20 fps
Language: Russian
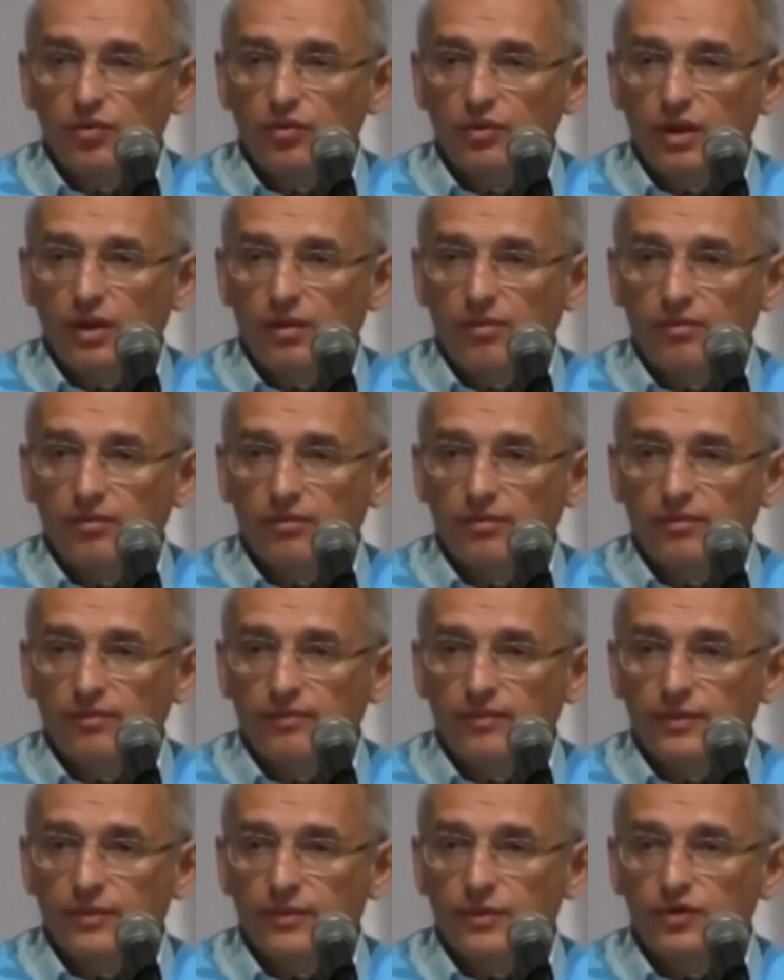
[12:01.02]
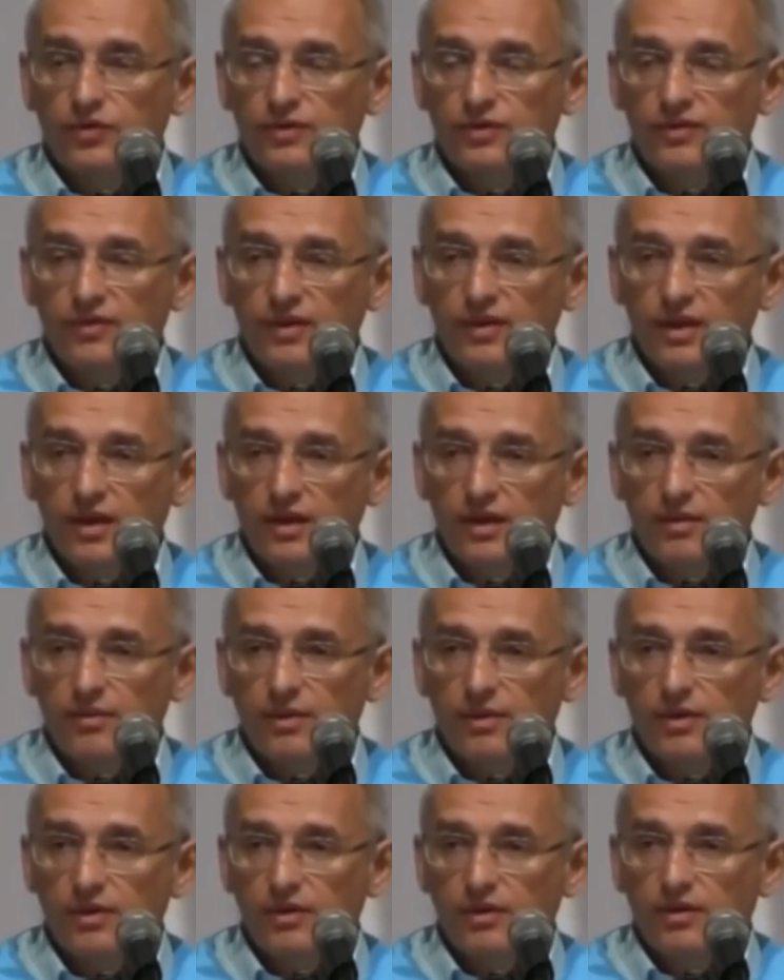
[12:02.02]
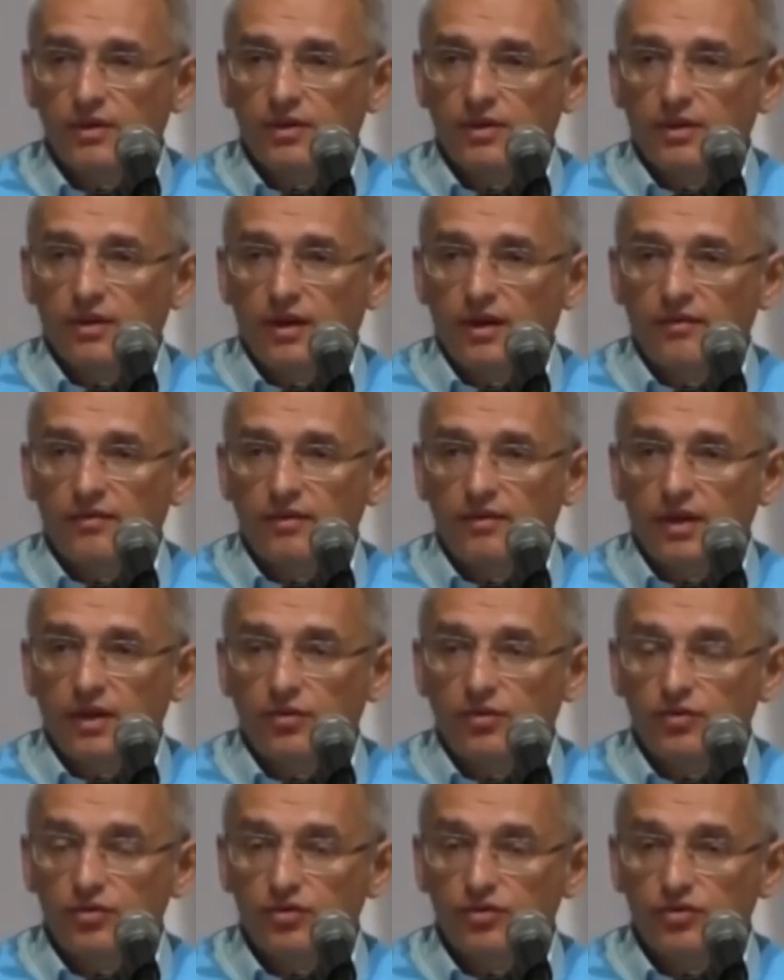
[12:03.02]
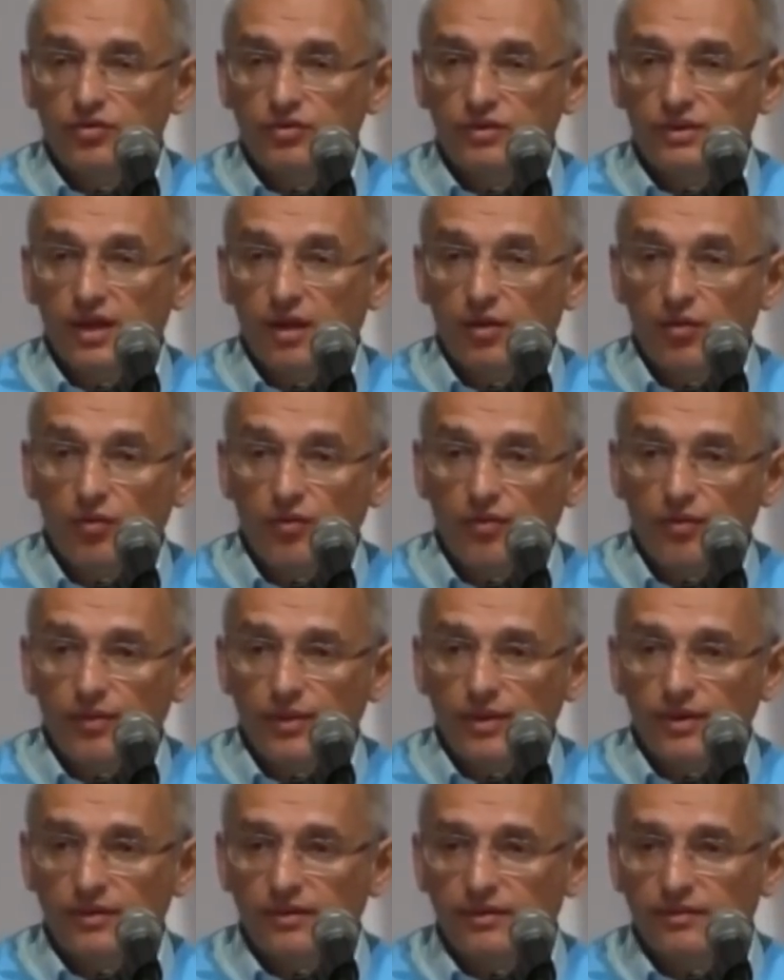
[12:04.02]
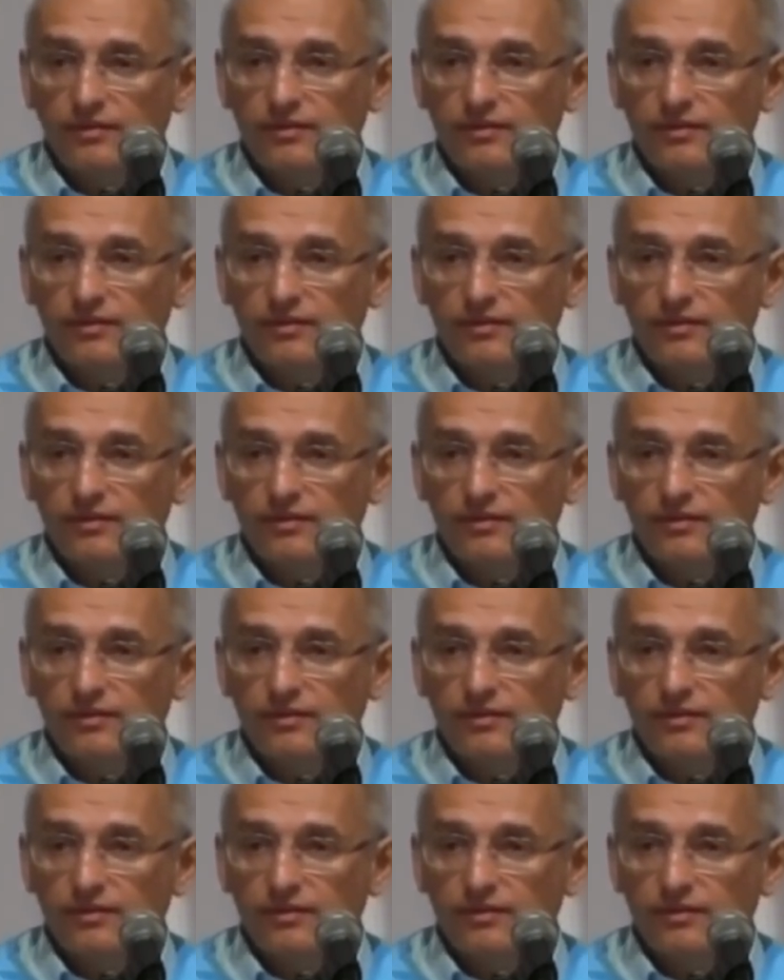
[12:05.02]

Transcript: утром чувствительными, а, а ночью здоровыми.